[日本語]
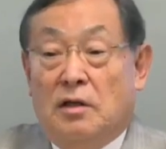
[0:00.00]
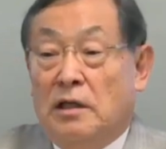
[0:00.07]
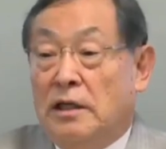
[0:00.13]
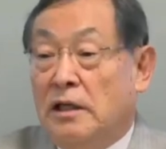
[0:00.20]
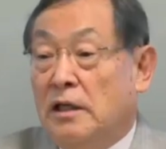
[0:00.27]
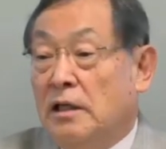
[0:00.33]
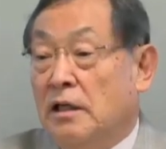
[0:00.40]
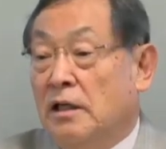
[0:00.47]

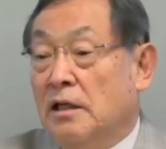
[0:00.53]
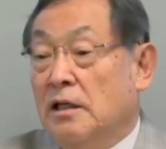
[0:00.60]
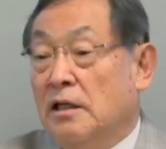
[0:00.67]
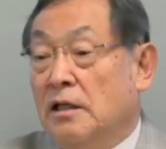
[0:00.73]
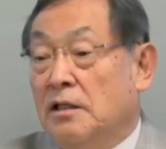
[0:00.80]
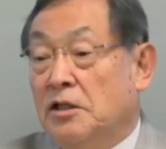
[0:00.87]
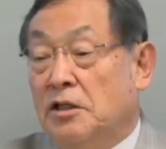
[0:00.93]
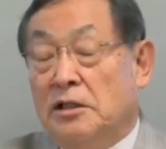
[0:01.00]

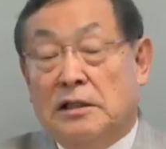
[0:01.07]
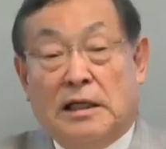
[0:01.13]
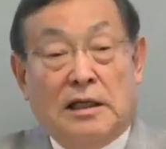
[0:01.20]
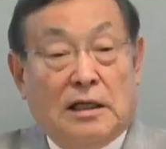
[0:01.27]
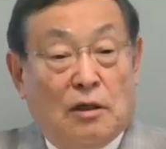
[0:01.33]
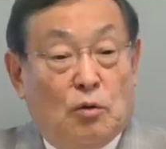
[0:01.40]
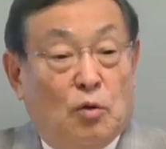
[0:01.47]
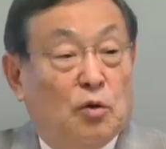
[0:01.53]
えー、審査
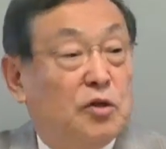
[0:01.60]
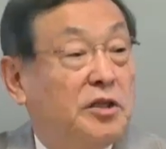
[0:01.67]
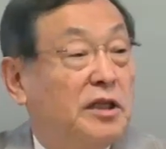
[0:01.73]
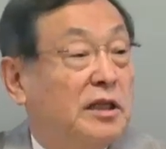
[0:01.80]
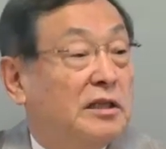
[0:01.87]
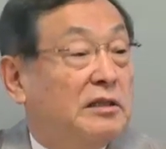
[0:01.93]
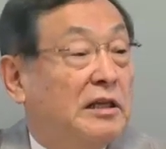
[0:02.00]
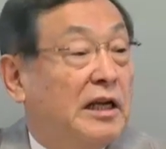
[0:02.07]
員がこう来て
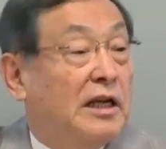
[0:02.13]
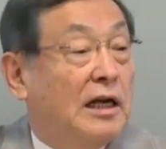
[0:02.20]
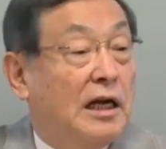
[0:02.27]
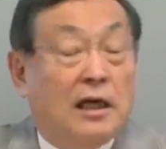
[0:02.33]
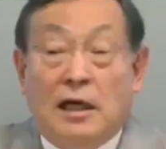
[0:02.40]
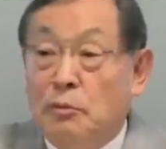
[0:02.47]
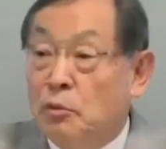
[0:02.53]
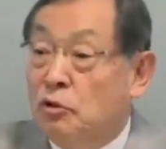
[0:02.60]
ですね、
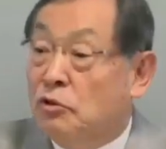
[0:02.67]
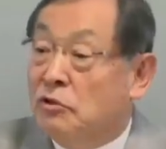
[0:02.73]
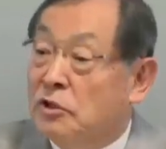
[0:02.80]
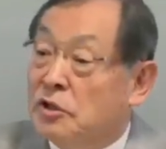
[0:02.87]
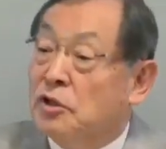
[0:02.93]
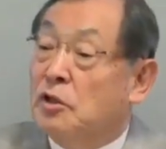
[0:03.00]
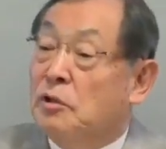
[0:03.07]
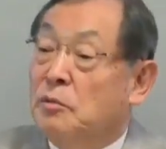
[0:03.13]
何回も来るん
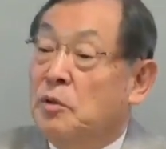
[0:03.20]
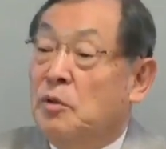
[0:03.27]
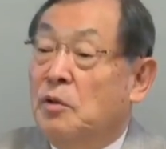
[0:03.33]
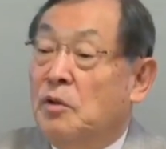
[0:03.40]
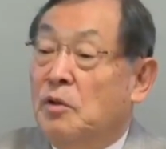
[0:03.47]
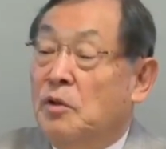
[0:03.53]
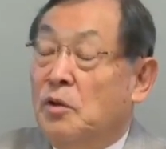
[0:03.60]
ですけども、